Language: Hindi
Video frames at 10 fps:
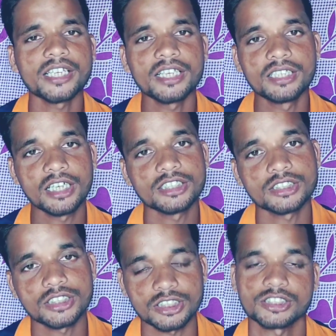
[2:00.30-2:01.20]
का इलाज
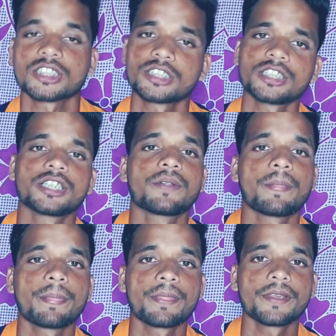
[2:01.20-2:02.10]
कर सकते हैं
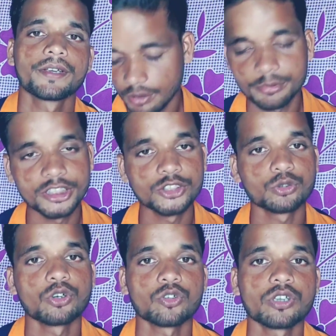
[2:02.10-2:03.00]
ये जो
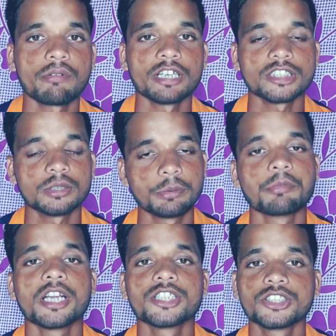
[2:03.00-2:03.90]
कोरोना वायरस की
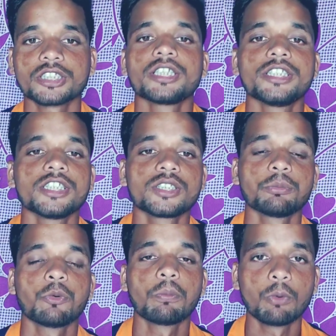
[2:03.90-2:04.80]
बीमारी चल रही है तो
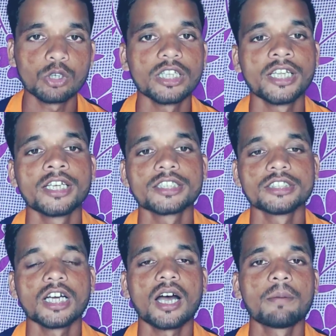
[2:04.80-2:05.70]
वो बोल रहे हैं कि
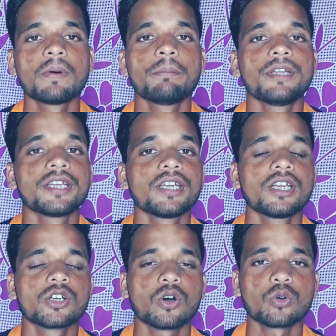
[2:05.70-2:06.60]
आप हमें
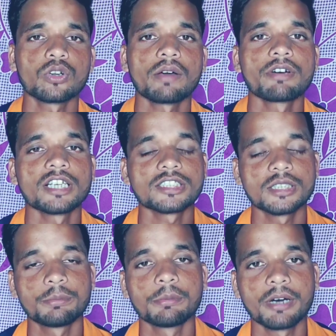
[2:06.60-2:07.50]
कोरोना वायरस की
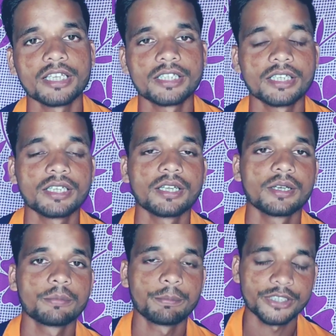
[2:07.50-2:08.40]
बीमारी के
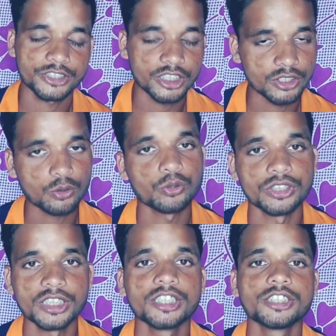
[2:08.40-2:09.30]
पेशेंट को
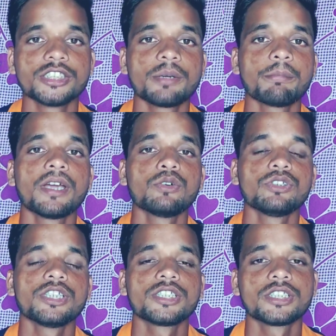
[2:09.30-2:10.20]
दे दीजिए मैं
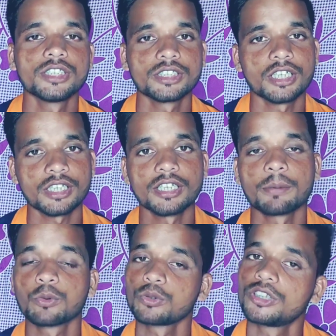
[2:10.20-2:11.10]
उन्हें ठीक करके
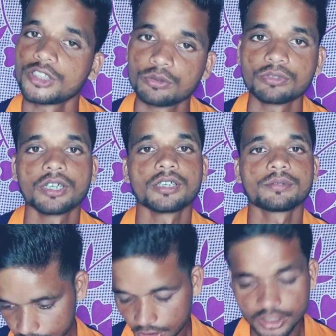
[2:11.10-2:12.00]
आपको दे दूँगा
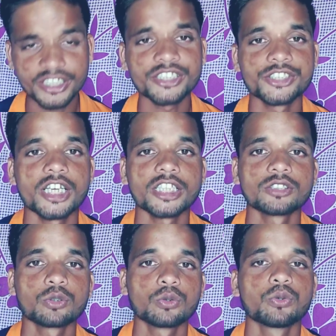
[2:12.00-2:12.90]
लेकिन ज़्यादा तो
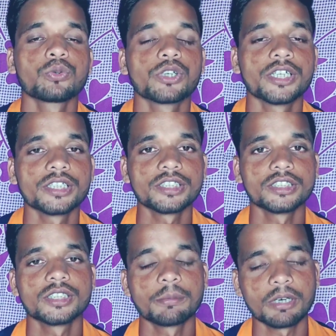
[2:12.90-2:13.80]
लोग हैं कि
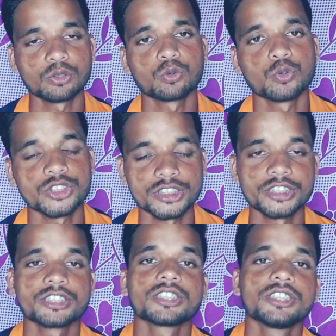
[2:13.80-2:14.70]
इनके बातों को
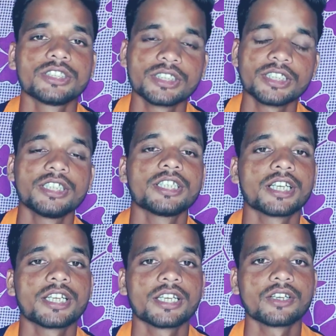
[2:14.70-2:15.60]
सीरियसली नहीं ले
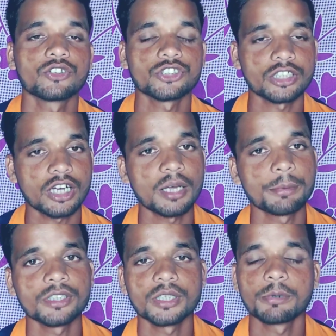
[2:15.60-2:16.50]
रहे हैं और सरकार भी
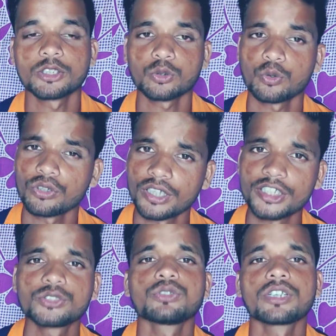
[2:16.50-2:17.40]
इनकी बातों को नहीं
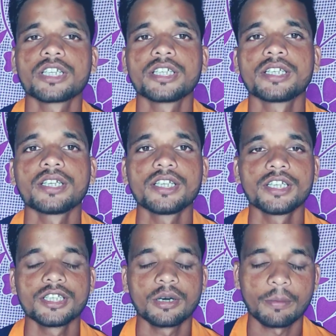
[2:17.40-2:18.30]
सुन रही है
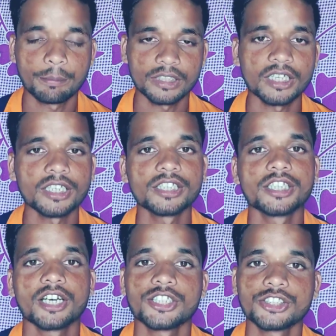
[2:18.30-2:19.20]
और पता नहीं
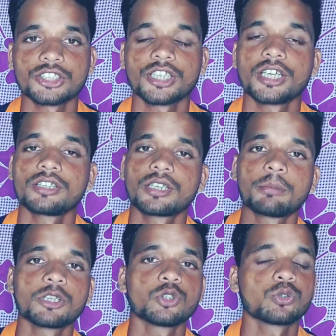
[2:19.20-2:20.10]
क्या रीज़न है इनके
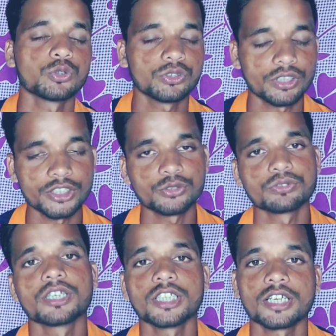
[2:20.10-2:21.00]
बातों को नहीं
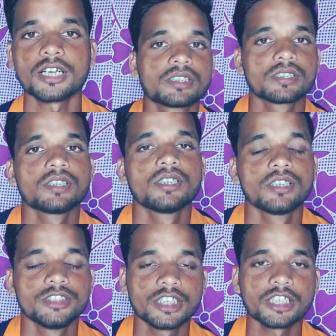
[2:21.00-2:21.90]
सुना जा रहा है
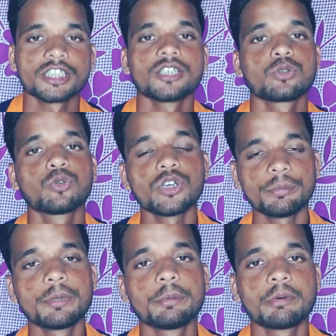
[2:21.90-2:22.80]
ये कहते हैं कोई
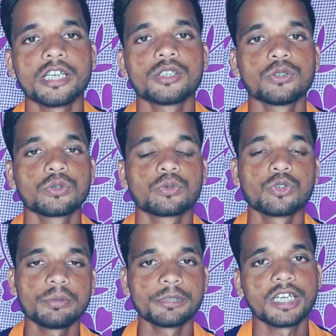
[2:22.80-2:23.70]
भी बीमारी हो कोई
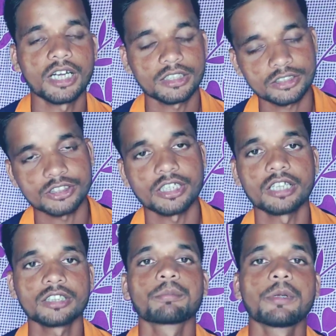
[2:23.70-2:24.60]
भी घातक से
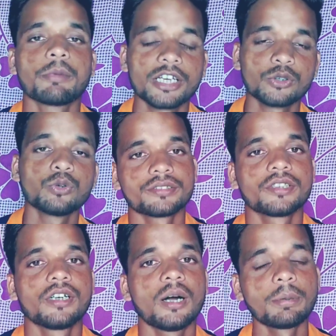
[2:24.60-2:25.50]
घातक बीमारी हो
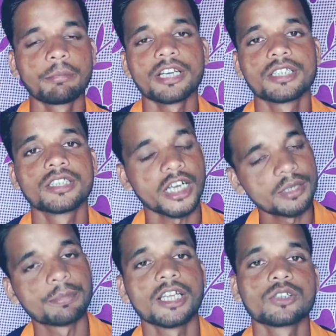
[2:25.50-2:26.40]
आप हमारे डाइट
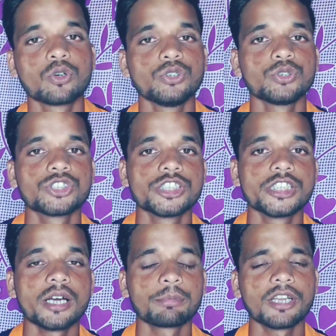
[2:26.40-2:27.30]
प्लान को यूज कीजिए
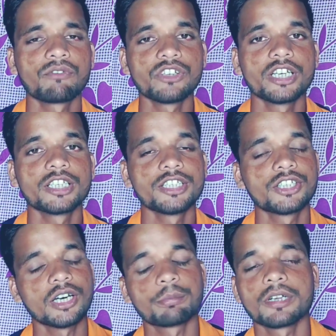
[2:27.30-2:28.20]
आप डेफिनेटली
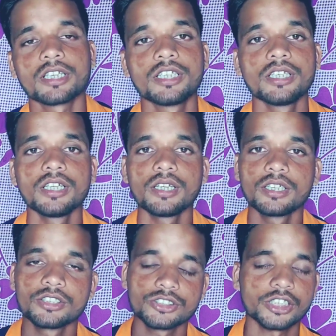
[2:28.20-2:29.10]
घर पर ही
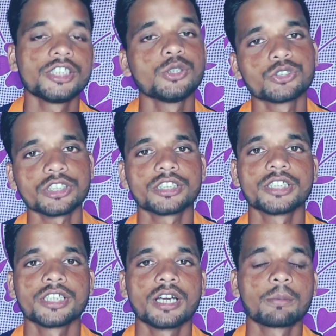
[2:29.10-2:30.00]
सही हो सकते
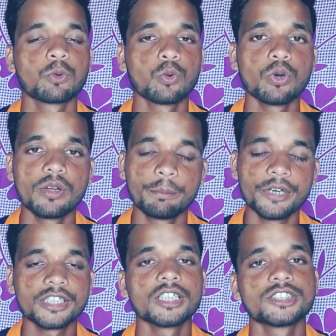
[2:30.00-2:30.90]
हैं आपको
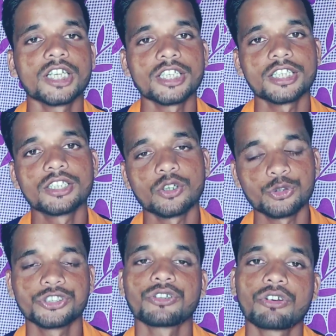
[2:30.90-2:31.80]
मेडिकल जाने की कोई
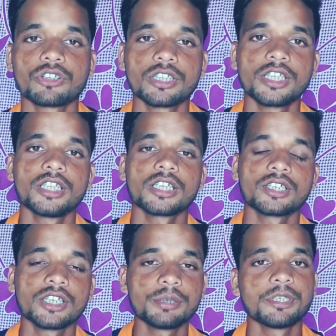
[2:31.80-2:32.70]
ज़रूरत नहीं है
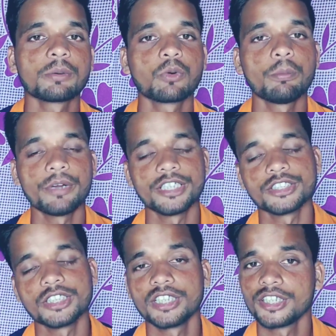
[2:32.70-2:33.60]
कहीं भी आपको
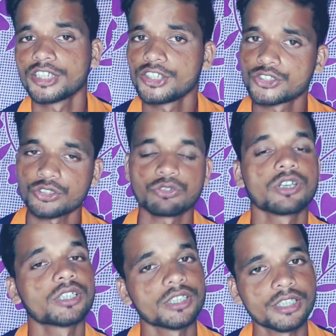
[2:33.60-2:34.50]
मेडिसिन लेने की
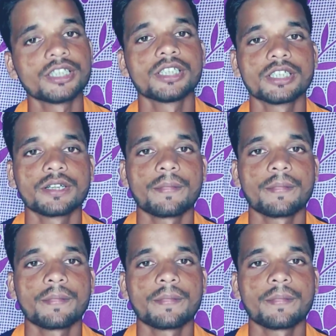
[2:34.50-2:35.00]
ज़रूरत नहीं है